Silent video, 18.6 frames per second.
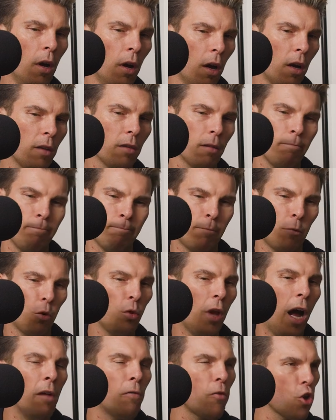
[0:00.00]
Also
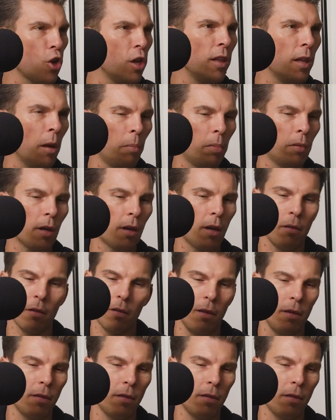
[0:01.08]
total verschiedene. Aber